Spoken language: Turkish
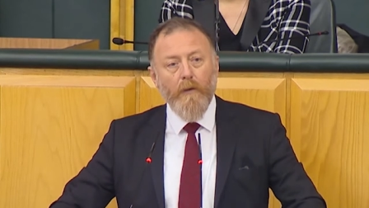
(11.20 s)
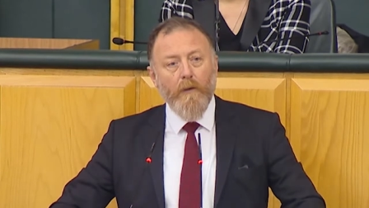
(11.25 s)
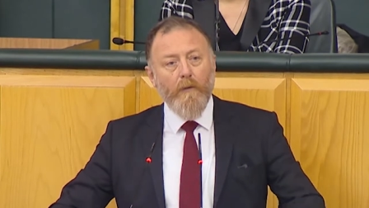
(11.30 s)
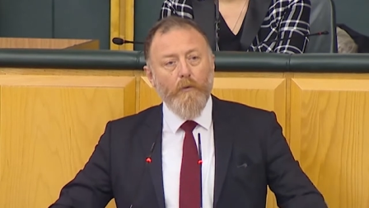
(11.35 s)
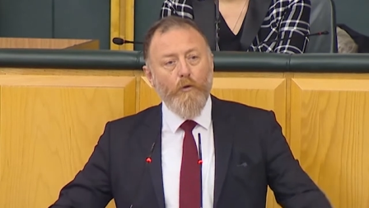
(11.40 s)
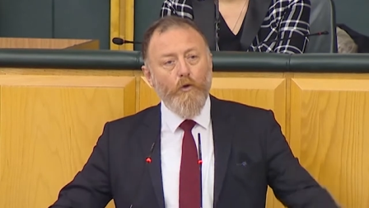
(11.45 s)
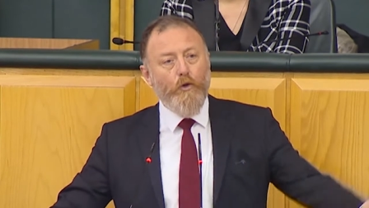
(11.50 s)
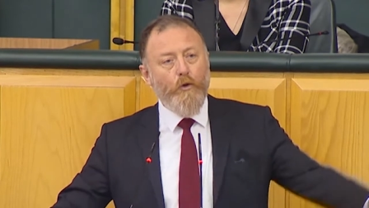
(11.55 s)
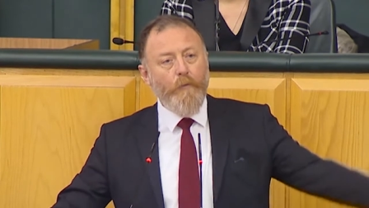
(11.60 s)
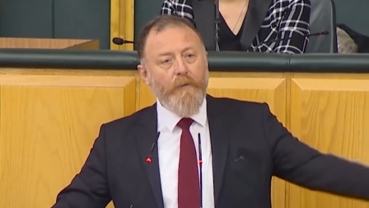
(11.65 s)

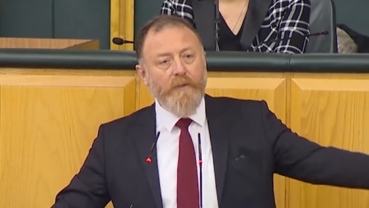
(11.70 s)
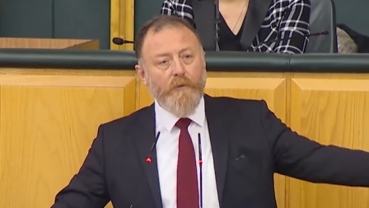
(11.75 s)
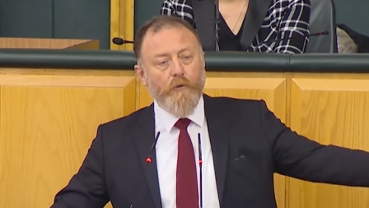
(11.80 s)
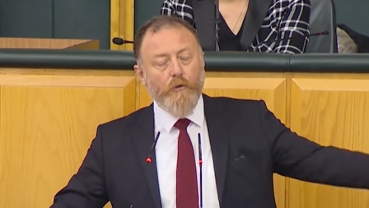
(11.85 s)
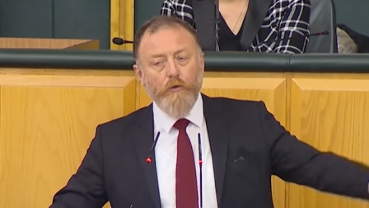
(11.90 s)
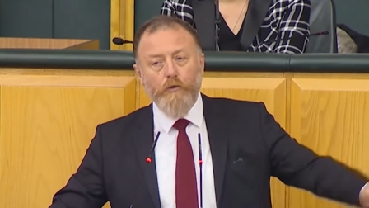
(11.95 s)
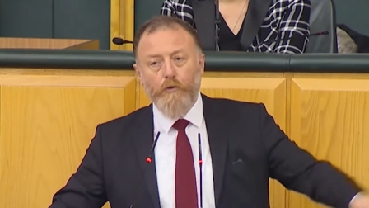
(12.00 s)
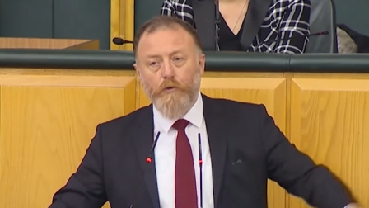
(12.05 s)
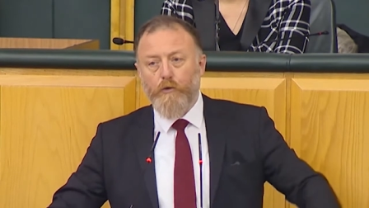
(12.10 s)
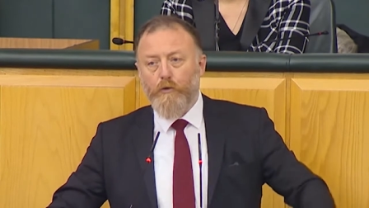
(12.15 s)
Hükümet
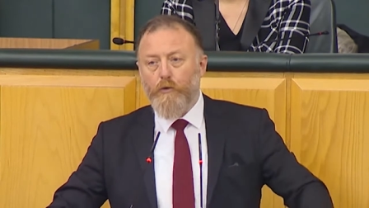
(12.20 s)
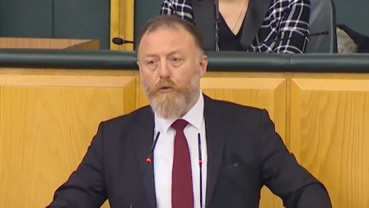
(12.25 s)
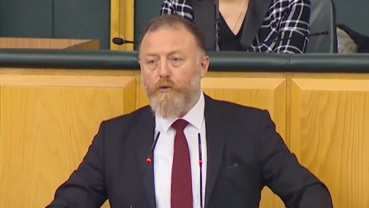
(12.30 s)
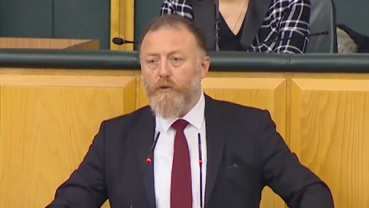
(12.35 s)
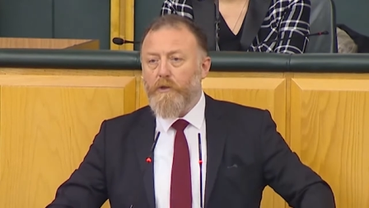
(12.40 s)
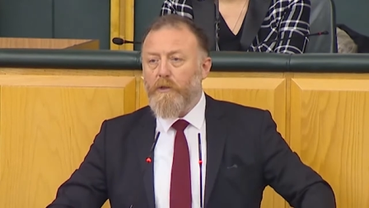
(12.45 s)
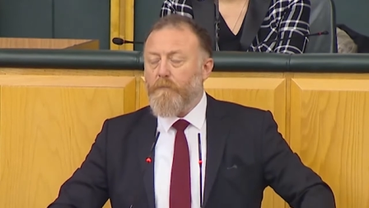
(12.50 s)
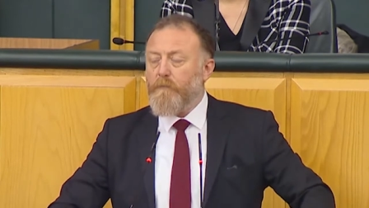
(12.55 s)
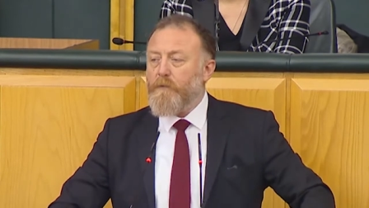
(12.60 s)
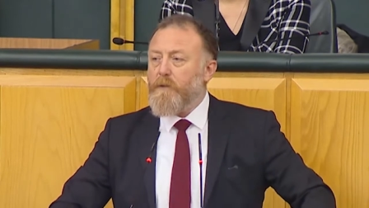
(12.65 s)
sözcüsü
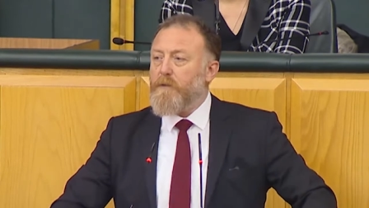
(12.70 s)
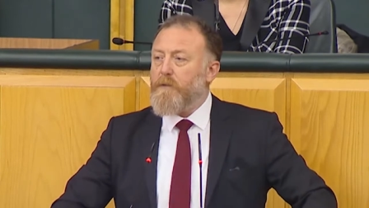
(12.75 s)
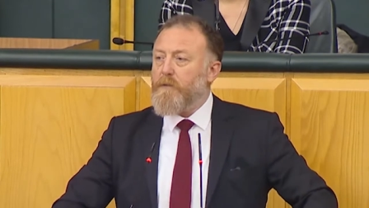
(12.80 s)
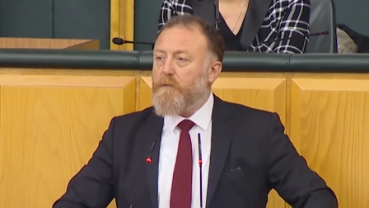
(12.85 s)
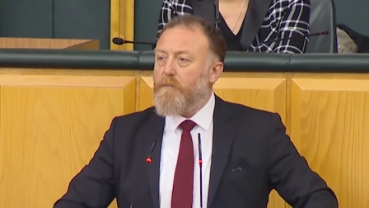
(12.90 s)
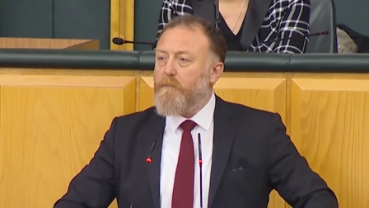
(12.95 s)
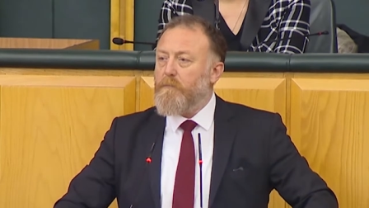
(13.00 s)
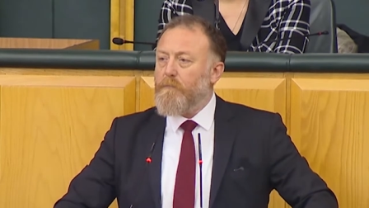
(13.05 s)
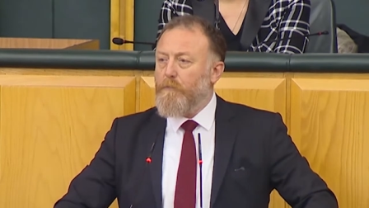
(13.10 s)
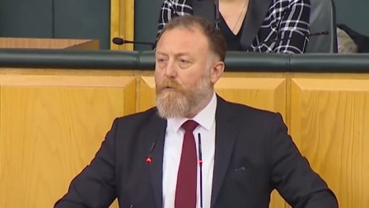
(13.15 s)

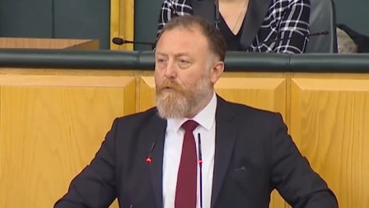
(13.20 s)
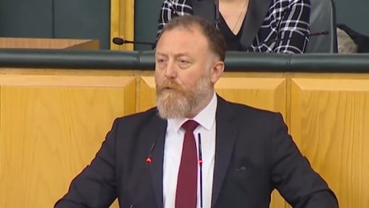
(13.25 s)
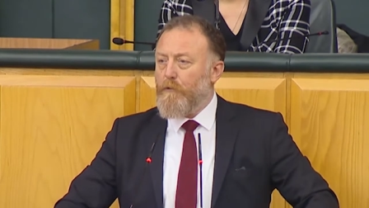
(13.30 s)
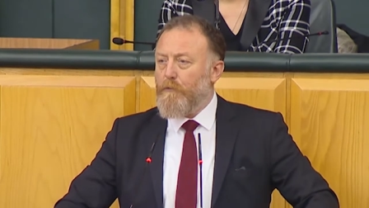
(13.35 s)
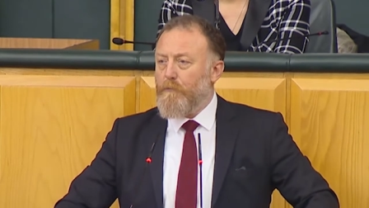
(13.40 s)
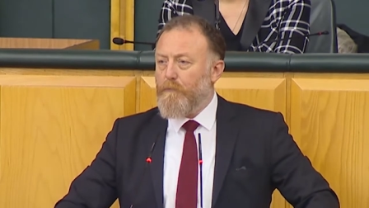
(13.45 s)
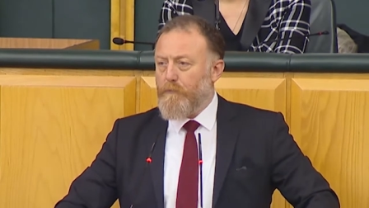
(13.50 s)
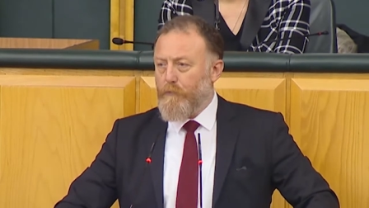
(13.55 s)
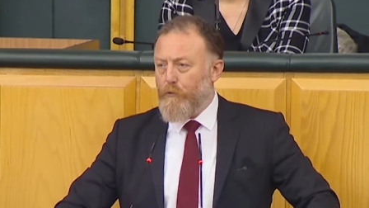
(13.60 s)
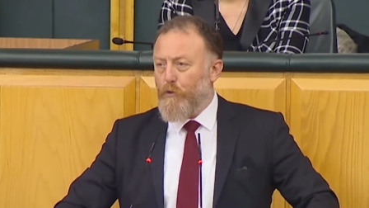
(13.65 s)
çıkmış
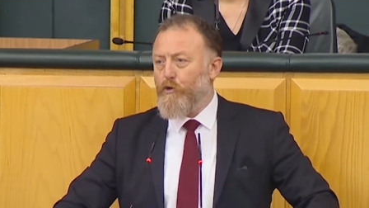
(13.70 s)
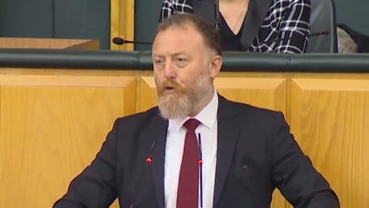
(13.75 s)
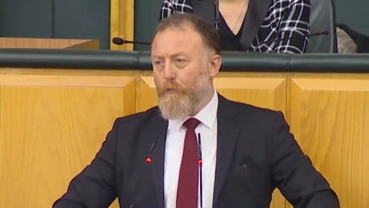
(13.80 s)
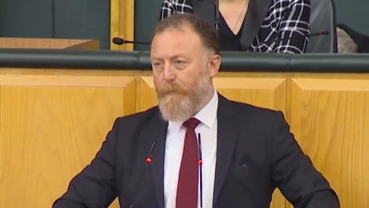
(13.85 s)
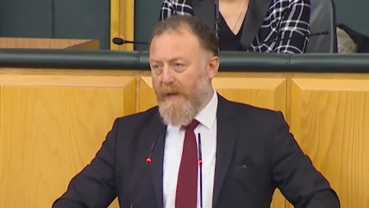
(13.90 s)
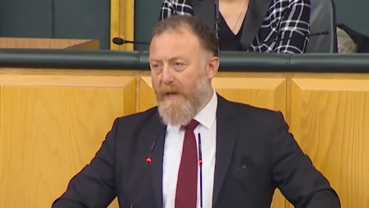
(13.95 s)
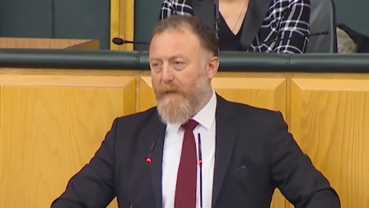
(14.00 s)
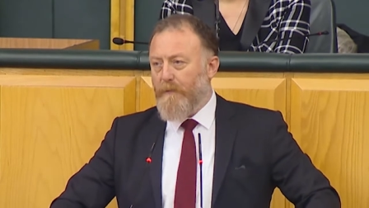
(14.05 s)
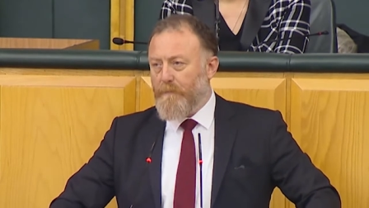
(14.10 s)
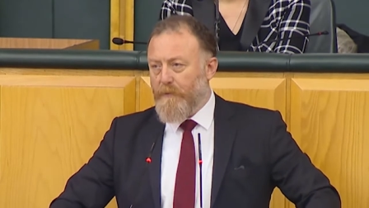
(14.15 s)
bu sözü
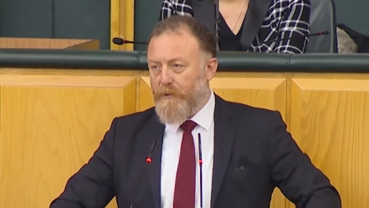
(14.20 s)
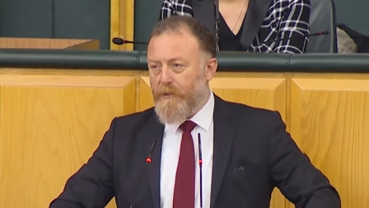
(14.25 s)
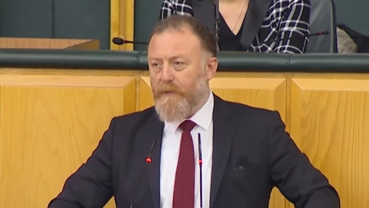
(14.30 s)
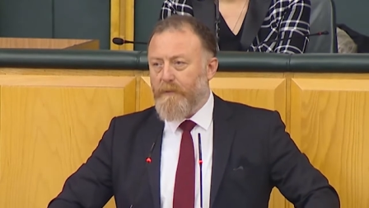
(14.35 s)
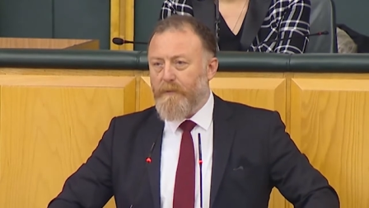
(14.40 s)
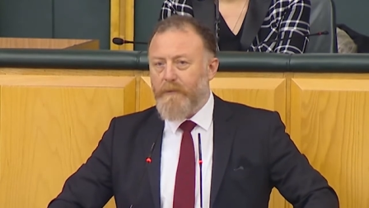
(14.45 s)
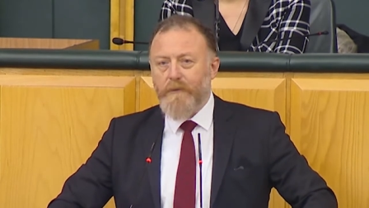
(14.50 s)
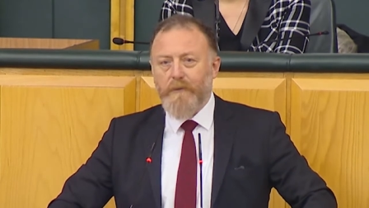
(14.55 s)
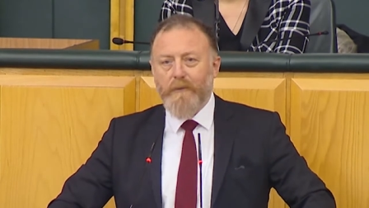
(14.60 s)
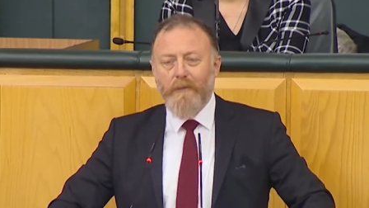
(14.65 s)
beğenmiş
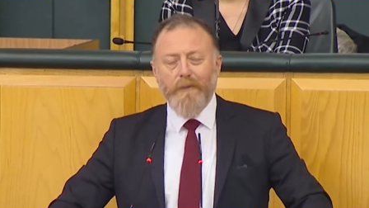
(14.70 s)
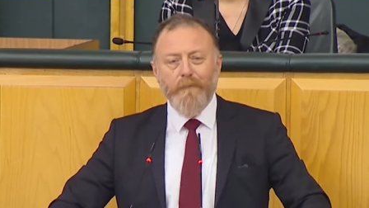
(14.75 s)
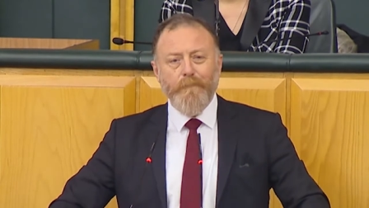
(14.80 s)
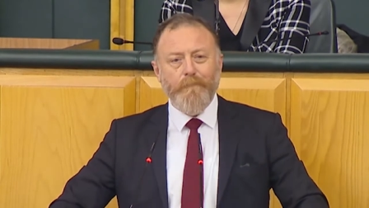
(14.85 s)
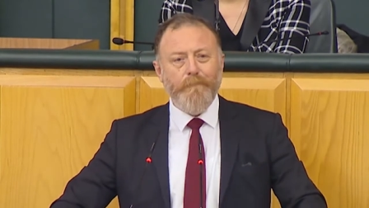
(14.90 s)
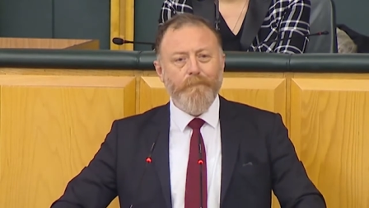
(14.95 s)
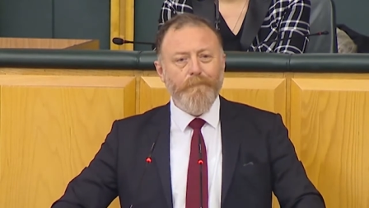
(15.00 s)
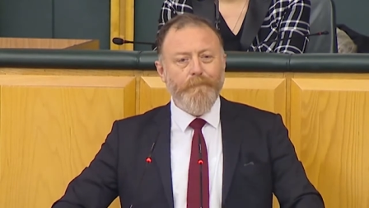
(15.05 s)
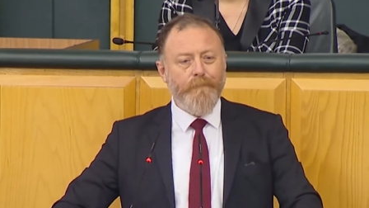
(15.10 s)
anlaşılan.